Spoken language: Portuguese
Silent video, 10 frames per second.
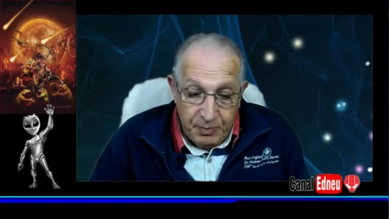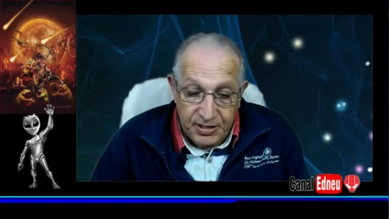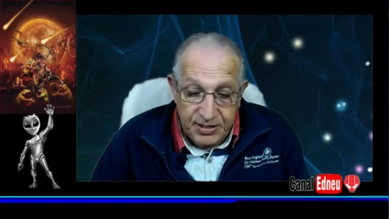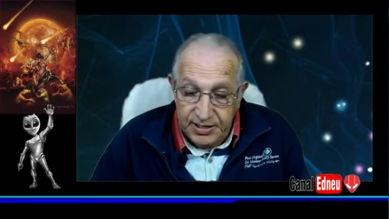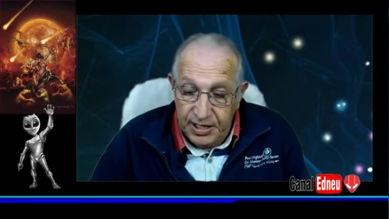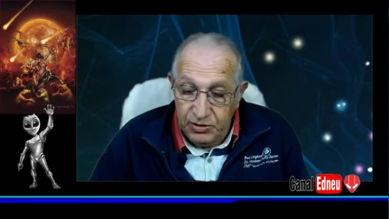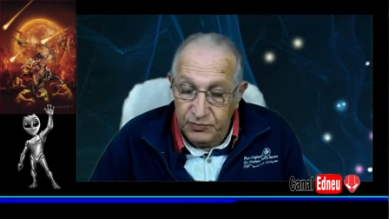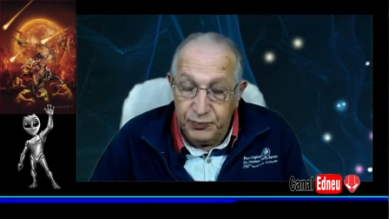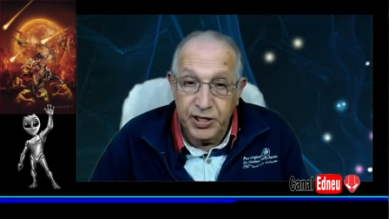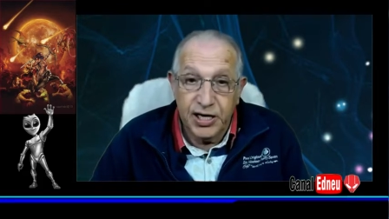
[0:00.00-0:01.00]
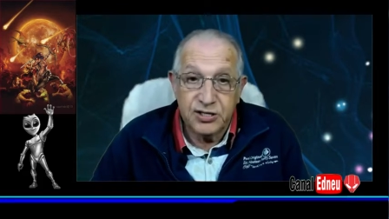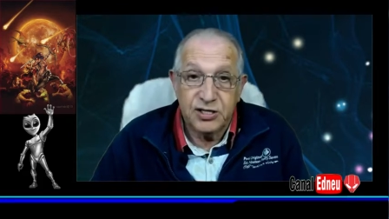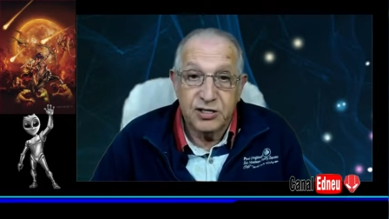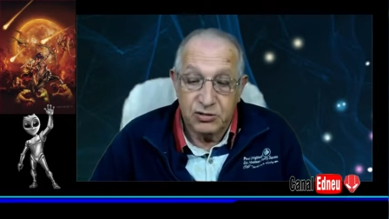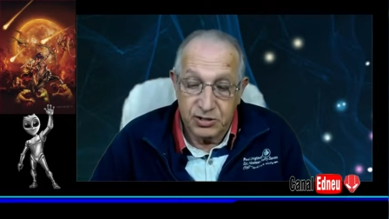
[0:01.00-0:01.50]
Mas a ideia não foi
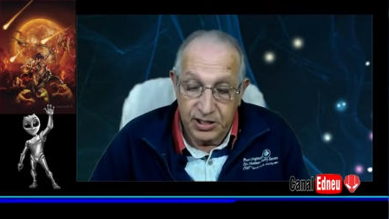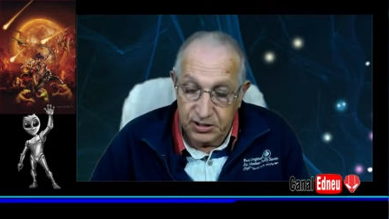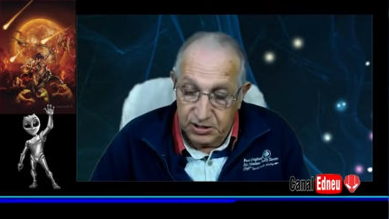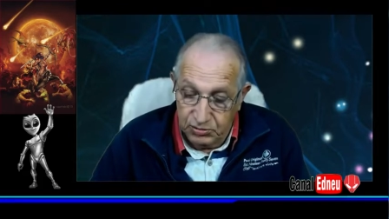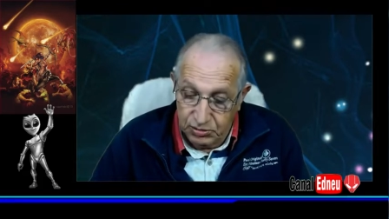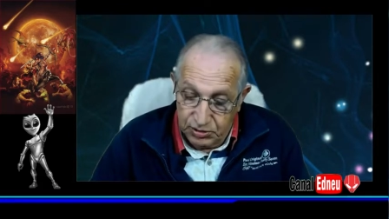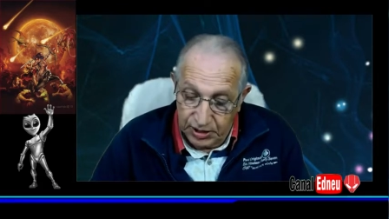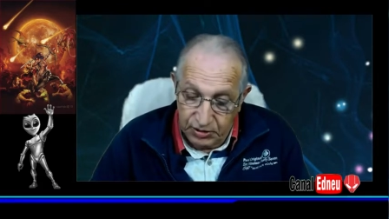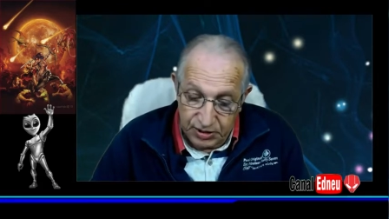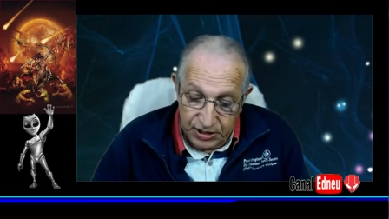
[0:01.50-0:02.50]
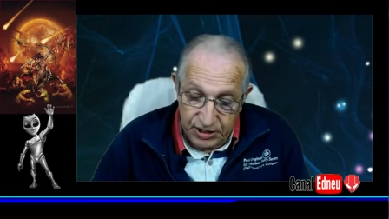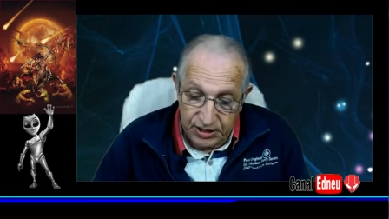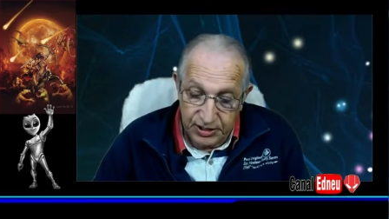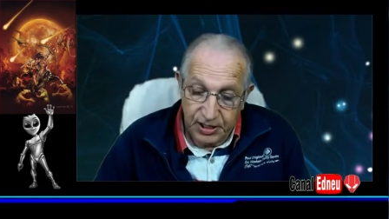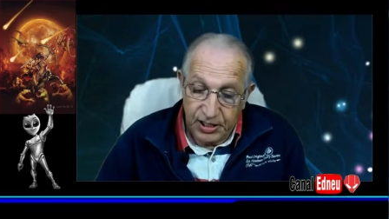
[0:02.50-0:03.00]
essa, não. Né? Então, eu tenho
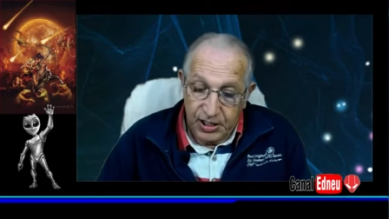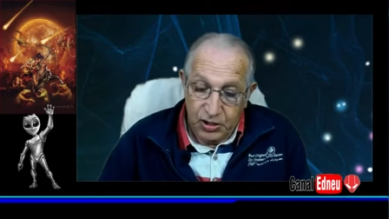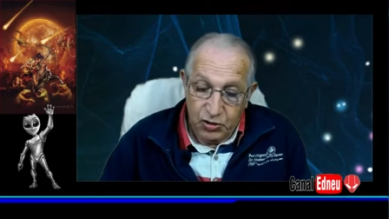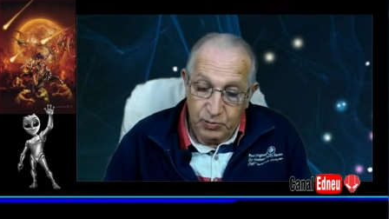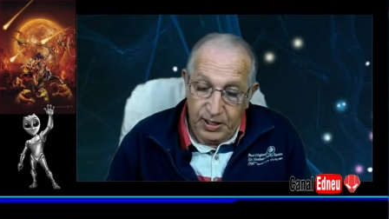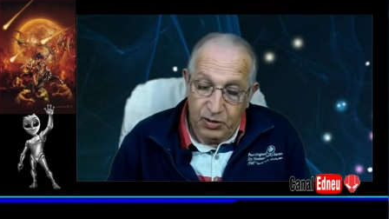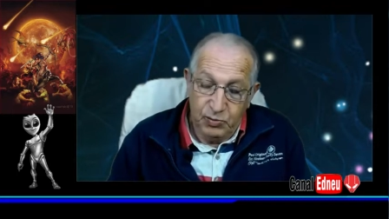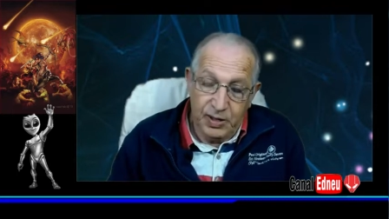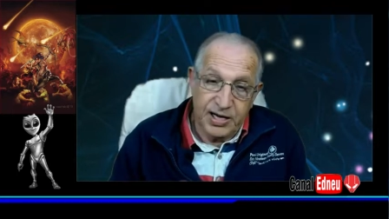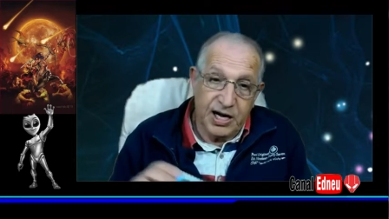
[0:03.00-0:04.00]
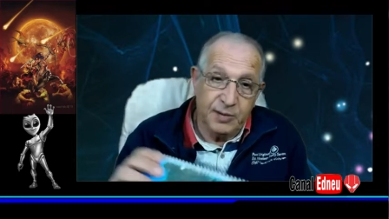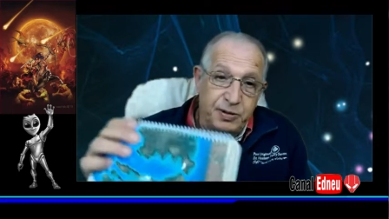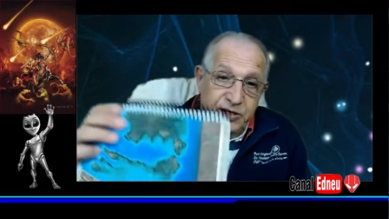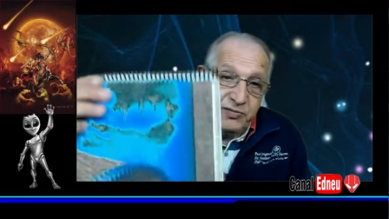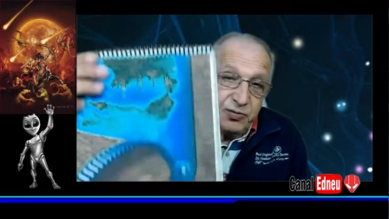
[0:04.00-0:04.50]
aqui uma, uma
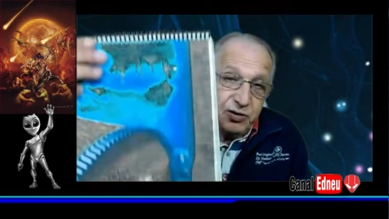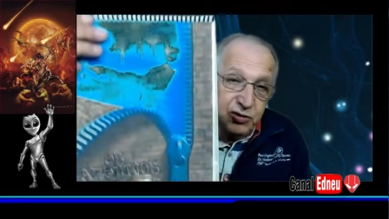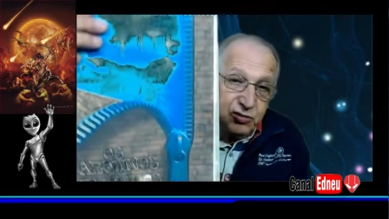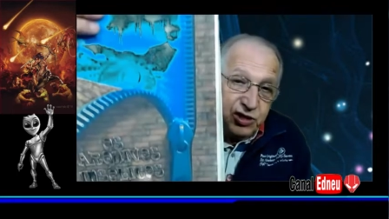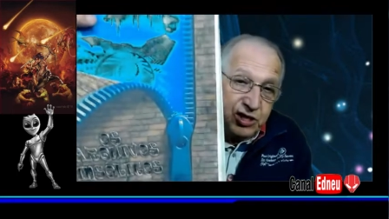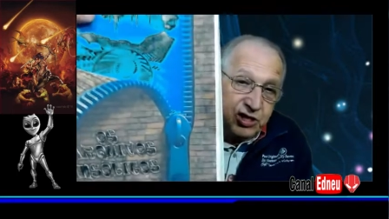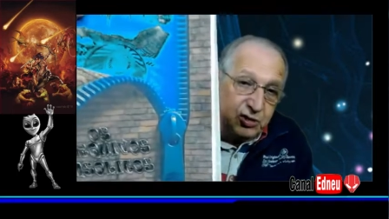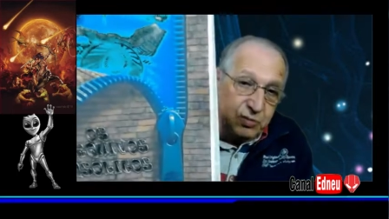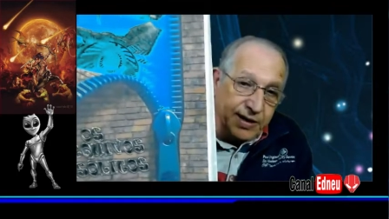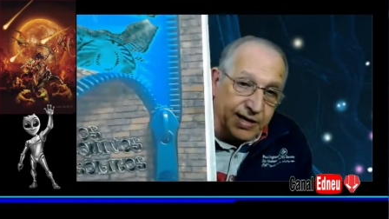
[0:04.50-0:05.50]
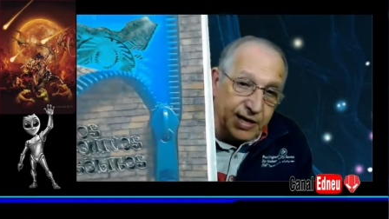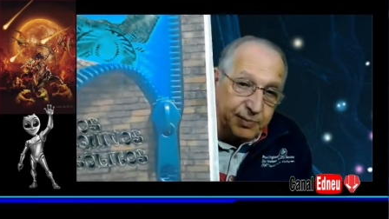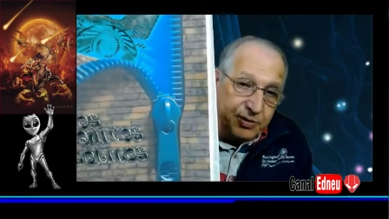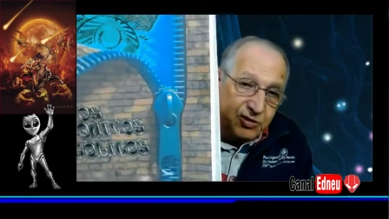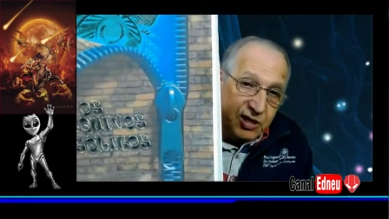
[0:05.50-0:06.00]
capa que foi sugerida, uma
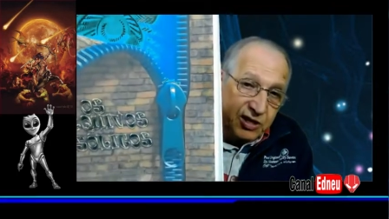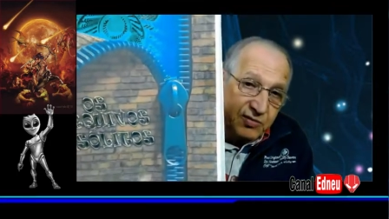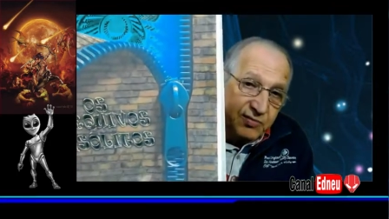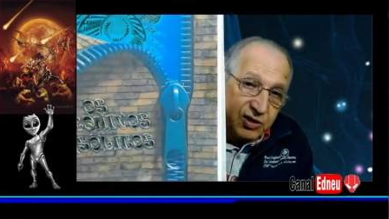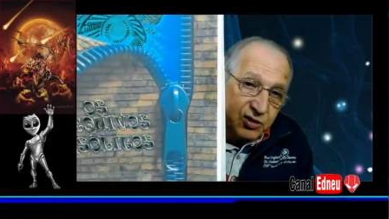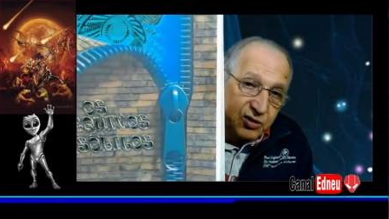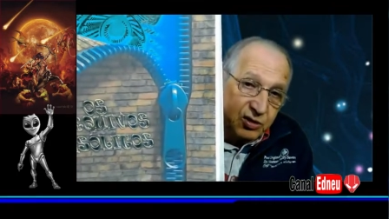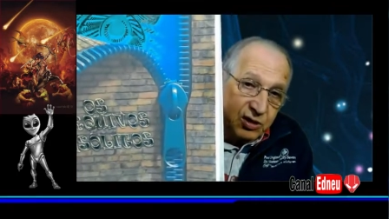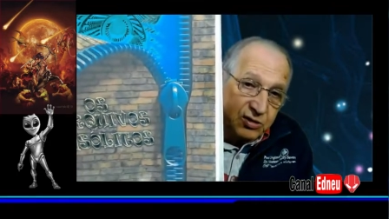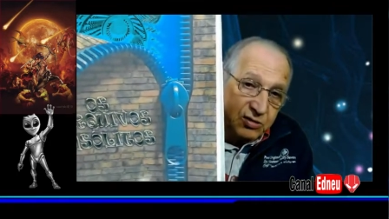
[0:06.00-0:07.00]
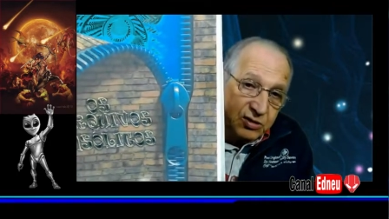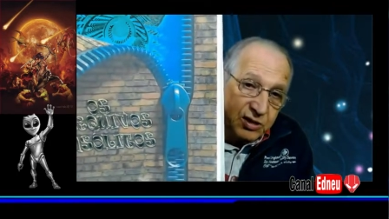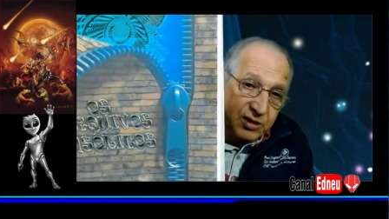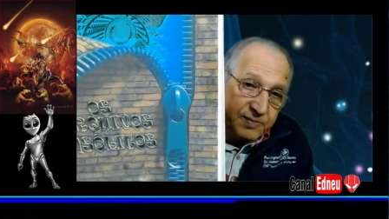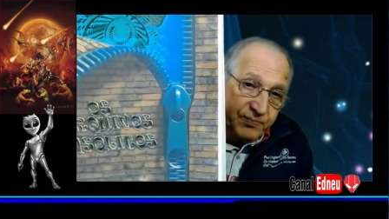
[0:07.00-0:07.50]
capa dos arquivos insólitos,
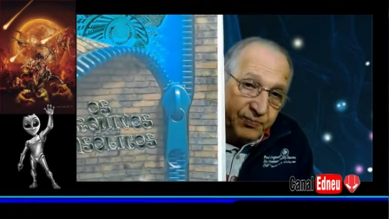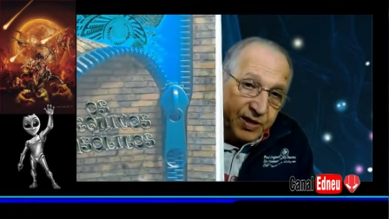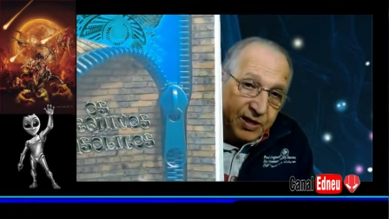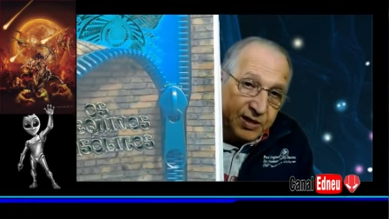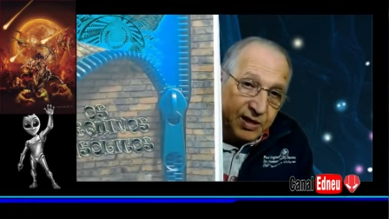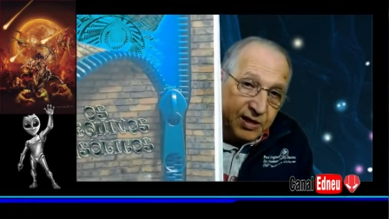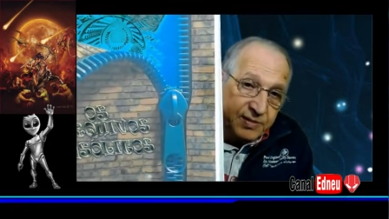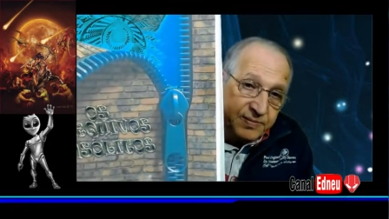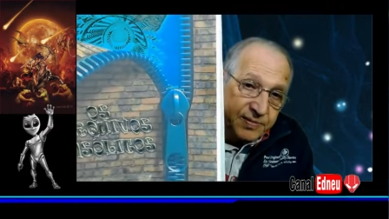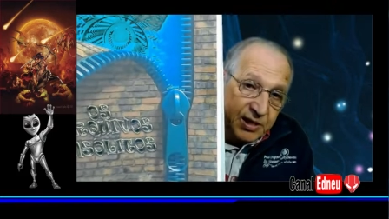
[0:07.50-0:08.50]
né? Tá?